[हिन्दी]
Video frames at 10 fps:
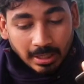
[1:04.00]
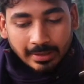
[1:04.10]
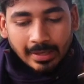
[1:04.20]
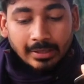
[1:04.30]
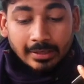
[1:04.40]
स्पीड
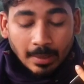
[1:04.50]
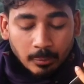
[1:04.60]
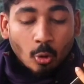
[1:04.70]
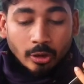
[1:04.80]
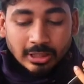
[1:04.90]
ही नहीं देखी
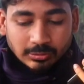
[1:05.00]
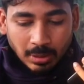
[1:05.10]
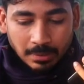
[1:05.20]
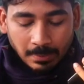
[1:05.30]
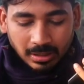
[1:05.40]
अपलोडिंग
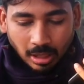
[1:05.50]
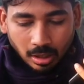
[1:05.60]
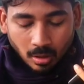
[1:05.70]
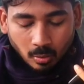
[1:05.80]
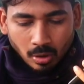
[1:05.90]
स्पीड में बता
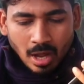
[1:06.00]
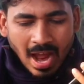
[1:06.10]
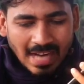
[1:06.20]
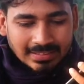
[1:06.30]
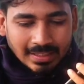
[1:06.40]
रहा हूँ
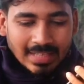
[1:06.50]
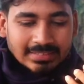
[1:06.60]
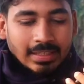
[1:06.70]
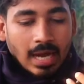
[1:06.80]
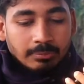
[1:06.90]
ऐसे
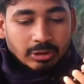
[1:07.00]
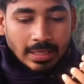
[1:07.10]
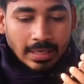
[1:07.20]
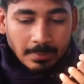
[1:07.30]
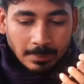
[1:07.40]
कैसे काम
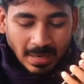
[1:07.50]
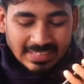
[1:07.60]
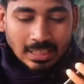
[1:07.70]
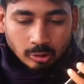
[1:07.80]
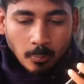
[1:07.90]
चलेगा मैं
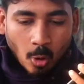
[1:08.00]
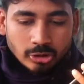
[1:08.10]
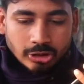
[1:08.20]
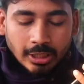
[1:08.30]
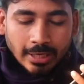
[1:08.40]
पैसा तो
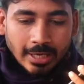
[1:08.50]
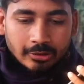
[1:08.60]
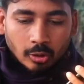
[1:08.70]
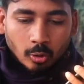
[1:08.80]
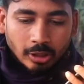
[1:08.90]
फोर जी का
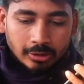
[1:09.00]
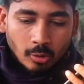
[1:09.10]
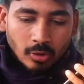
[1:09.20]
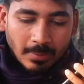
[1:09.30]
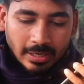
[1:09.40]
एयरटेल को देता
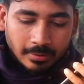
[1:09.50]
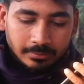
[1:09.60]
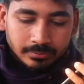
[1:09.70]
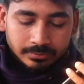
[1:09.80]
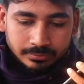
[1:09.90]
हूँ ना मैडम